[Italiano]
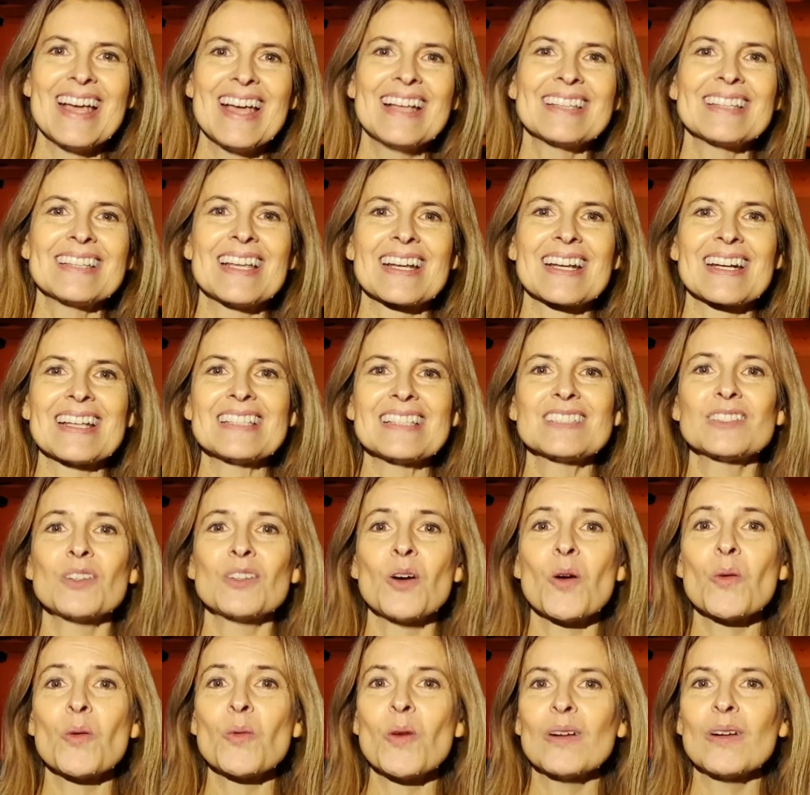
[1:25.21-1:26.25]
Del
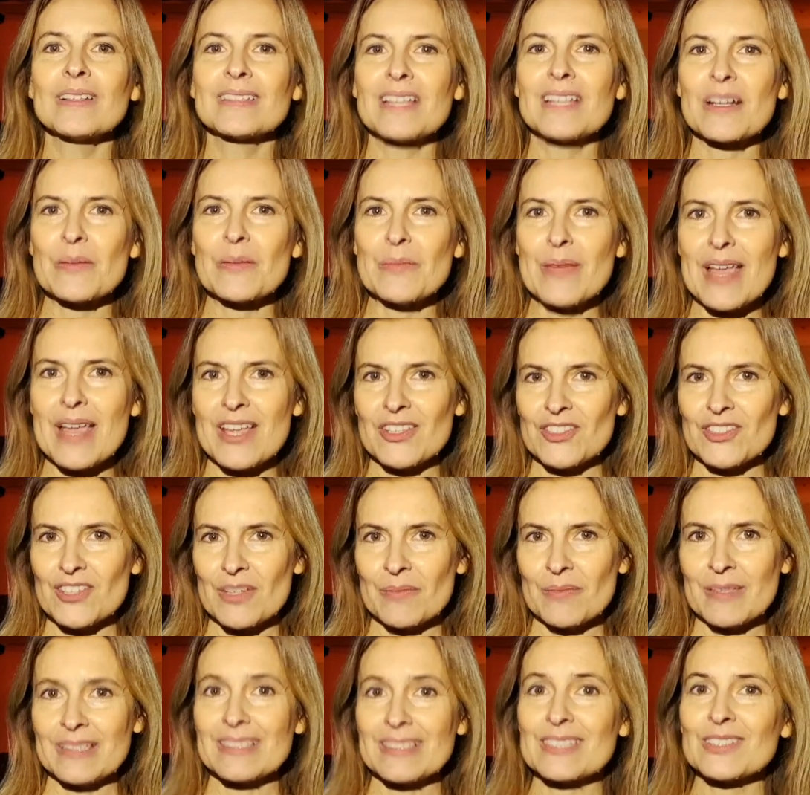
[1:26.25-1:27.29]
resto Walter
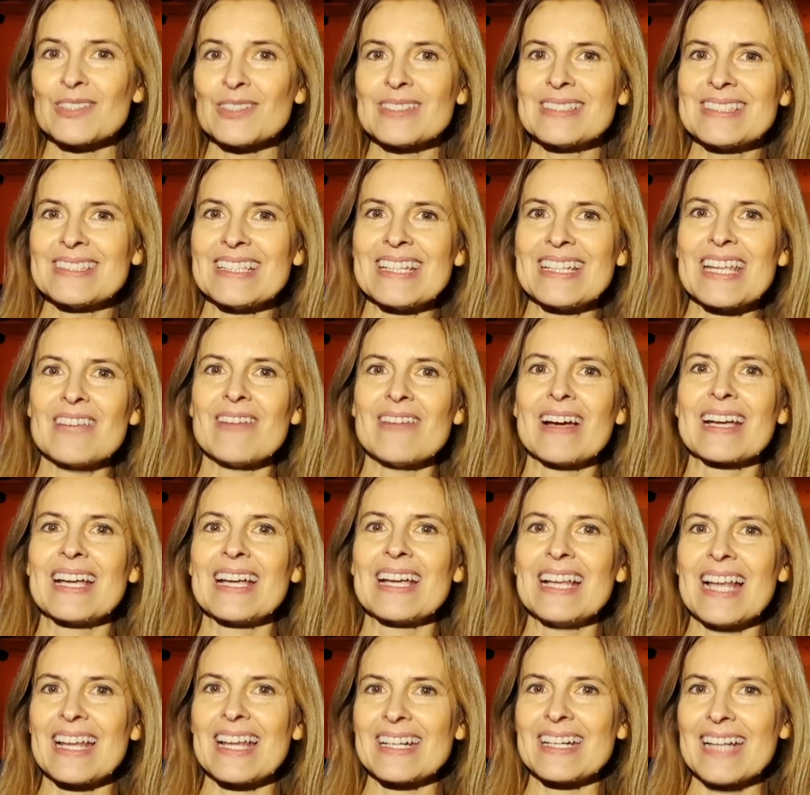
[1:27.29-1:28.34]
Benjamin sosteneva
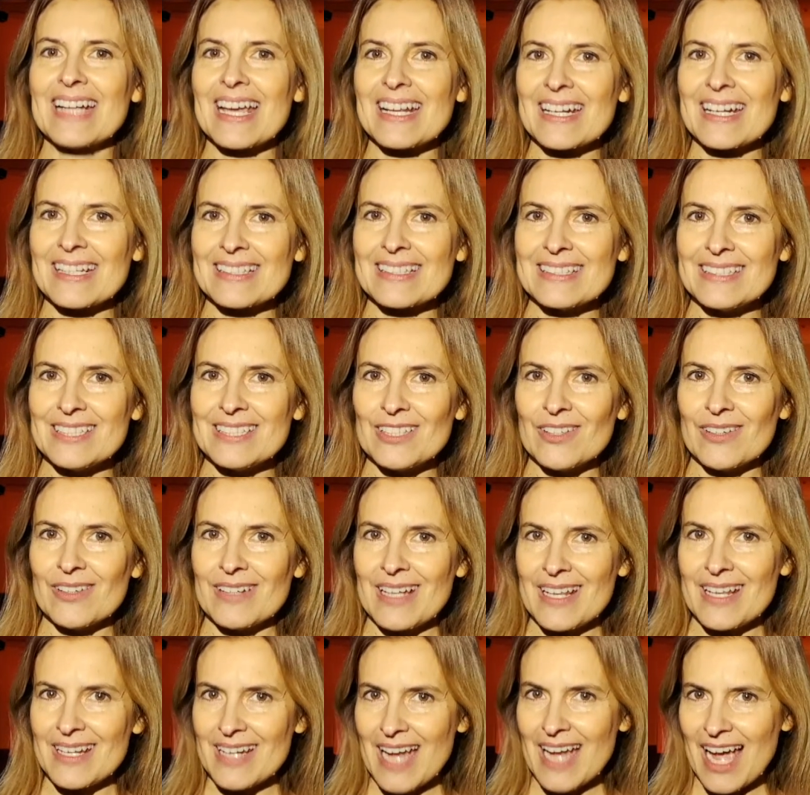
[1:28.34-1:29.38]
che la
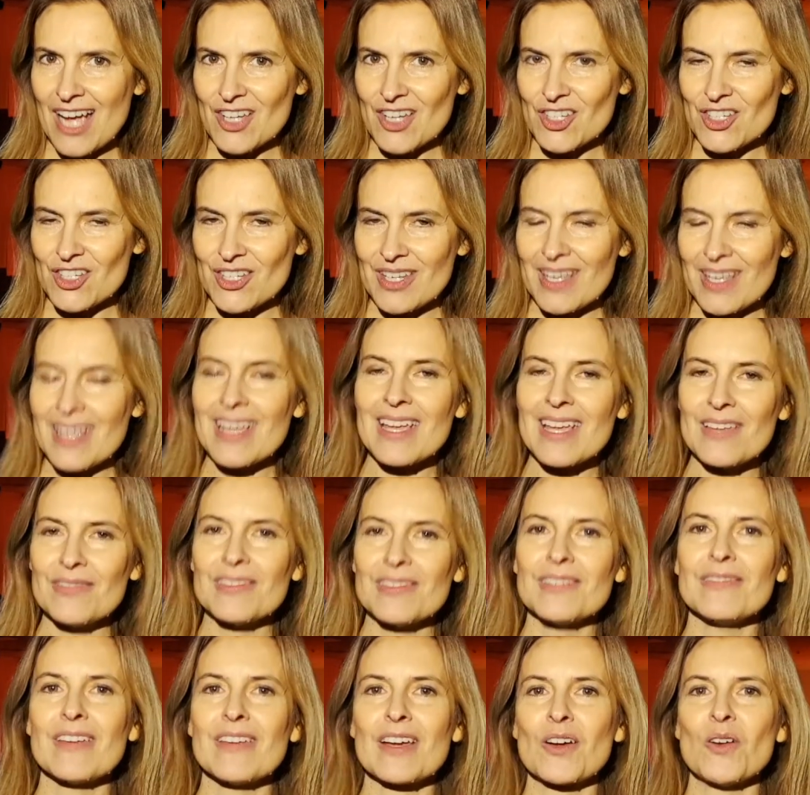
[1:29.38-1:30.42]
narrazione nasce e
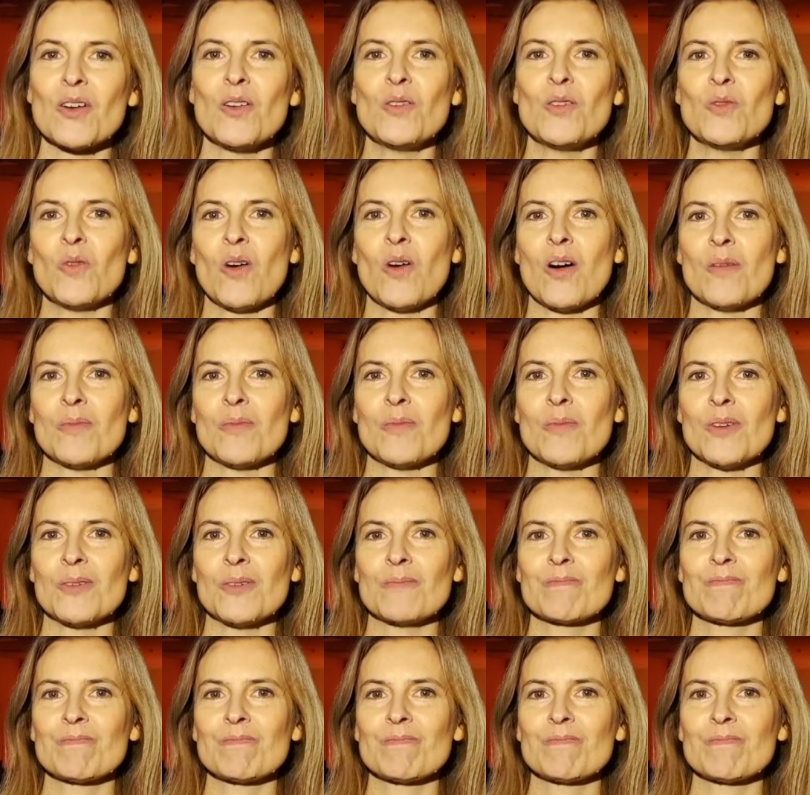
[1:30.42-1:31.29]
vive con l'uomo.